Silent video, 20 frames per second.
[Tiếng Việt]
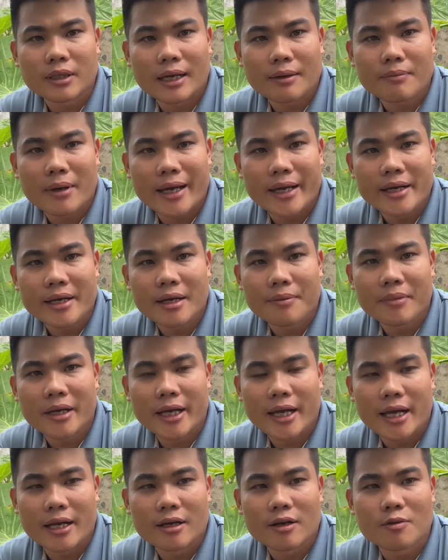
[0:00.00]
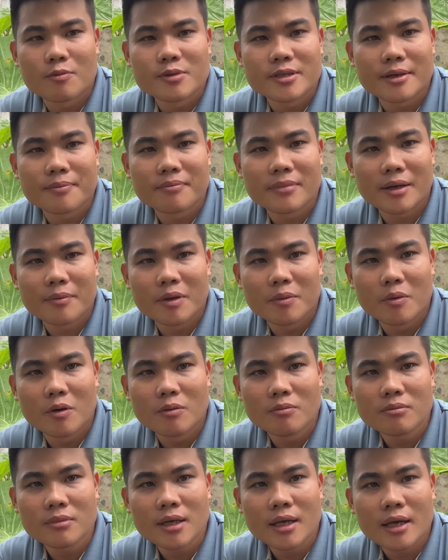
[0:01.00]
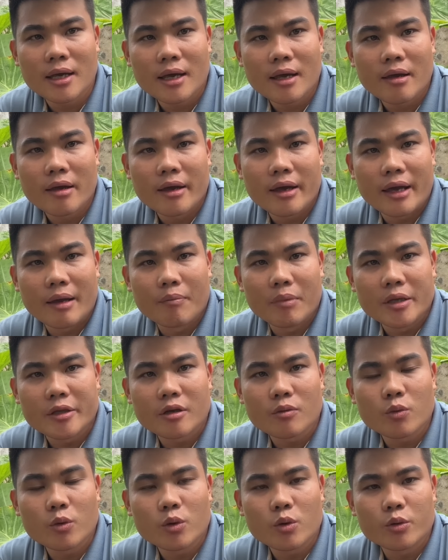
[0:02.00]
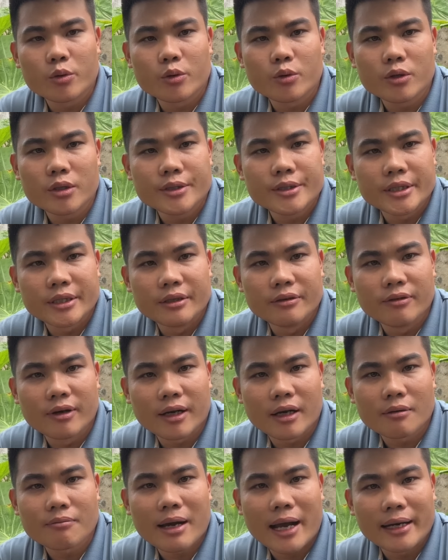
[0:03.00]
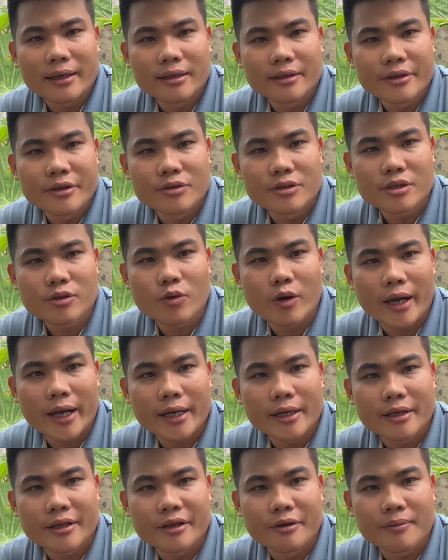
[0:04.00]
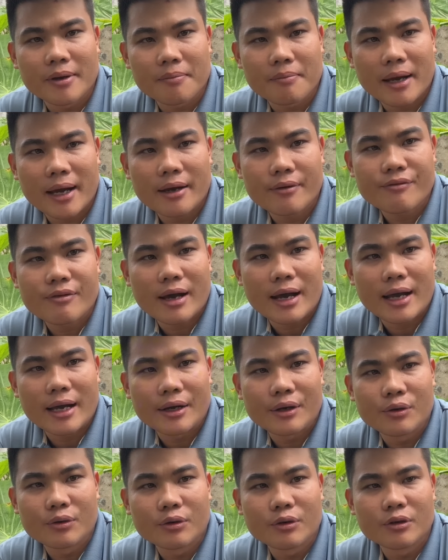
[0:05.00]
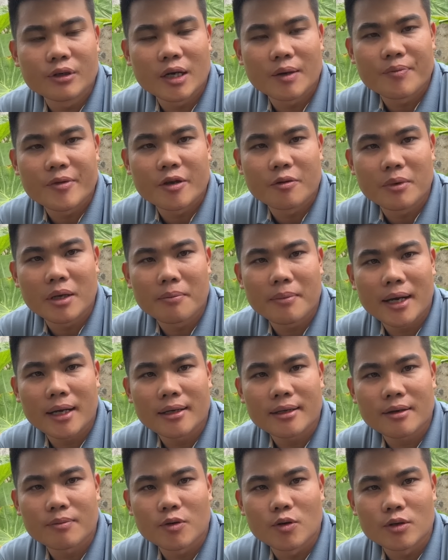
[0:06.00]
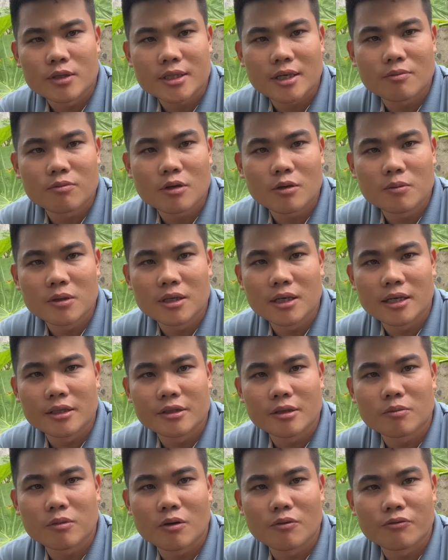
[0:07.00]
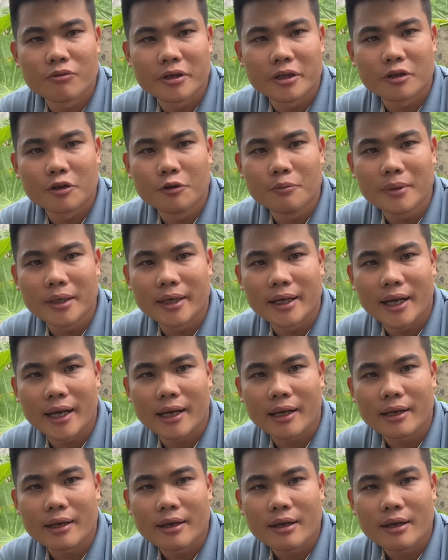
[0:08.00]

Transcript: tháng 7 năm 2024. Em mến chúc quý cô chú anh chị và các bạn được nhiều sức khỏe, được nhiều may mắn và luôn luôn gặp nhiều may mắn trong cuộc sống cũng như là trong công việc của mình ha